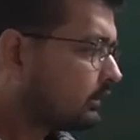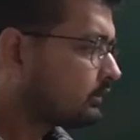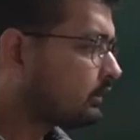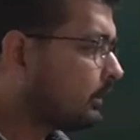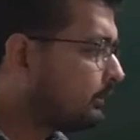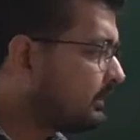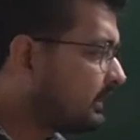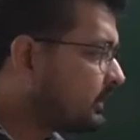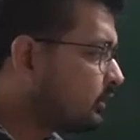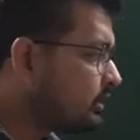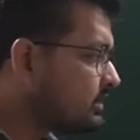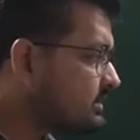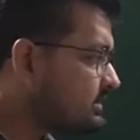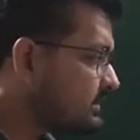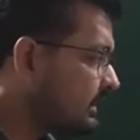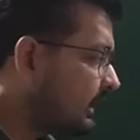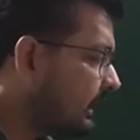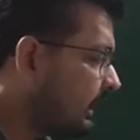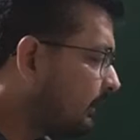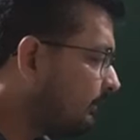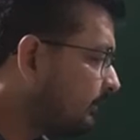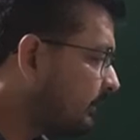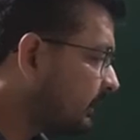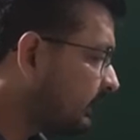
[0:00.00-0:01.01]
तो बिकॉज
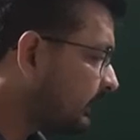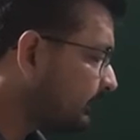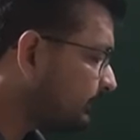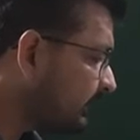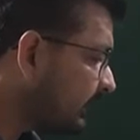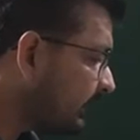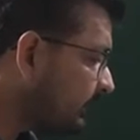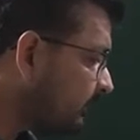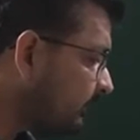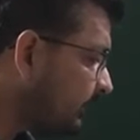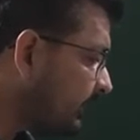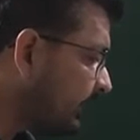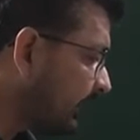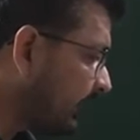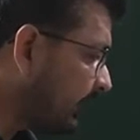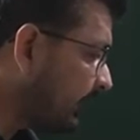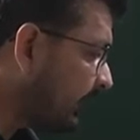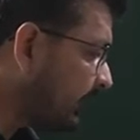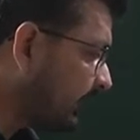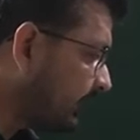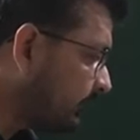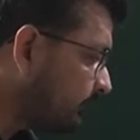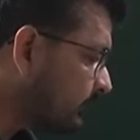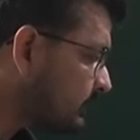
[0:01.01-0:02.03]
आई एम मल्टीप्लाइंग बाई
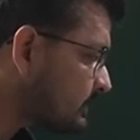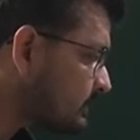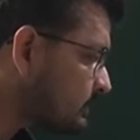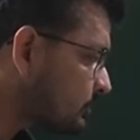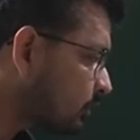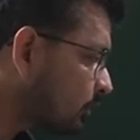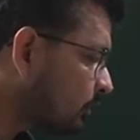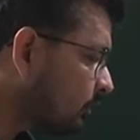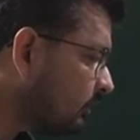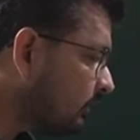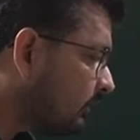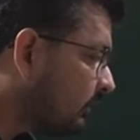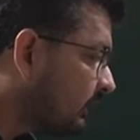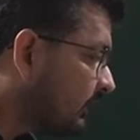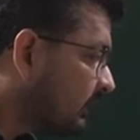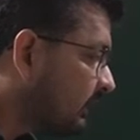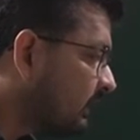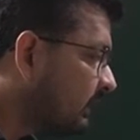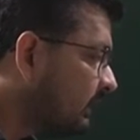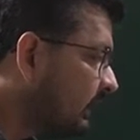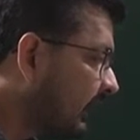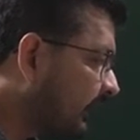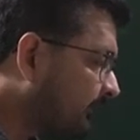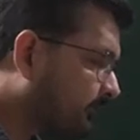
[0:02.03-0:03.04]
ए इनवर्स ऑन
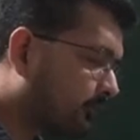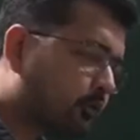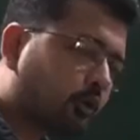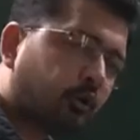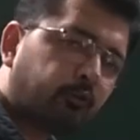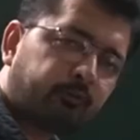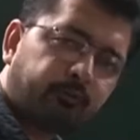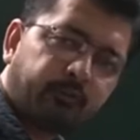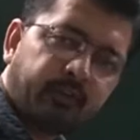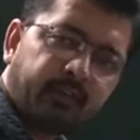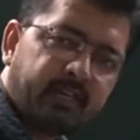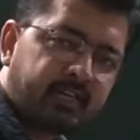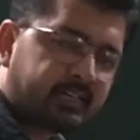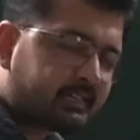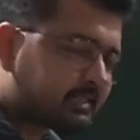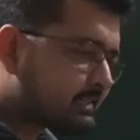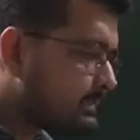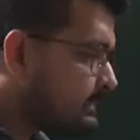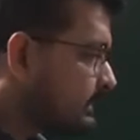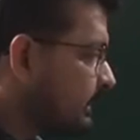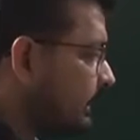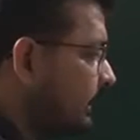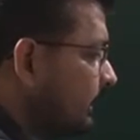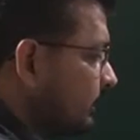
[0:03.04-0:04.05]
लेफ्ट ऑफ ए
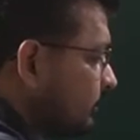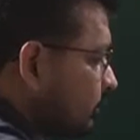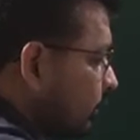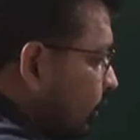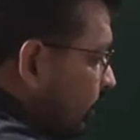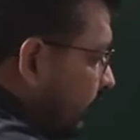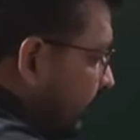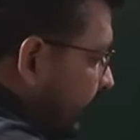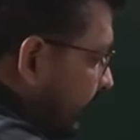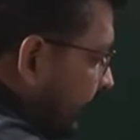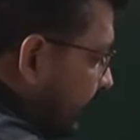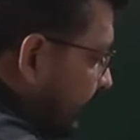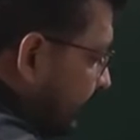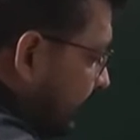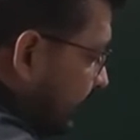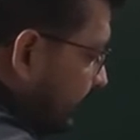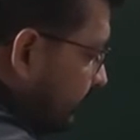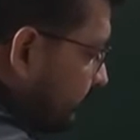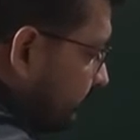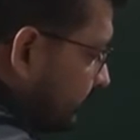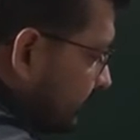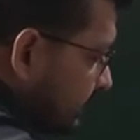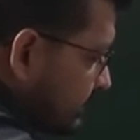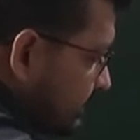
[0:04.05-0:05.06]
एक्स तो ए
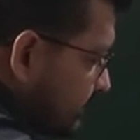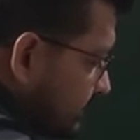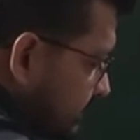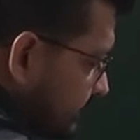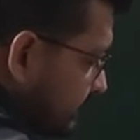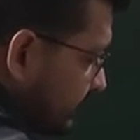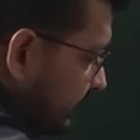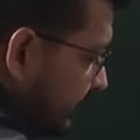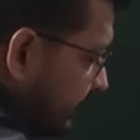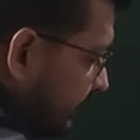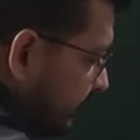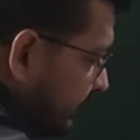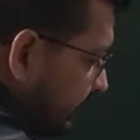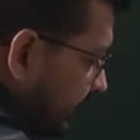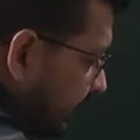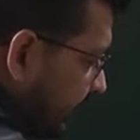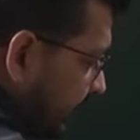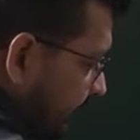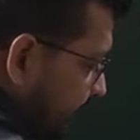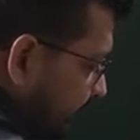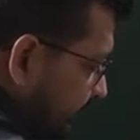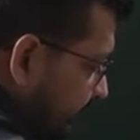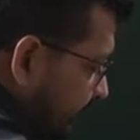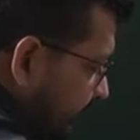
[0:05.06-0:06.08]
इनवर्स से ही
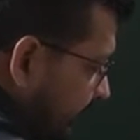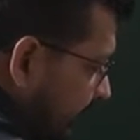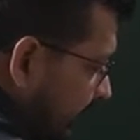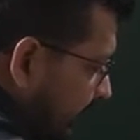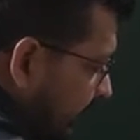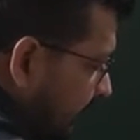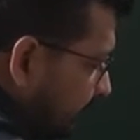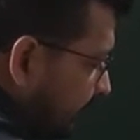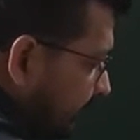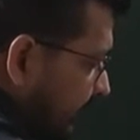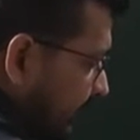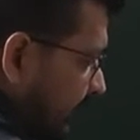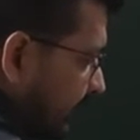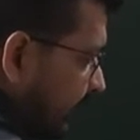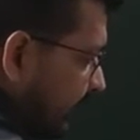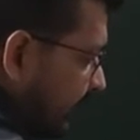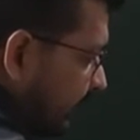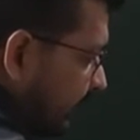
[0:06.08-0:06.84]
आप यहां पे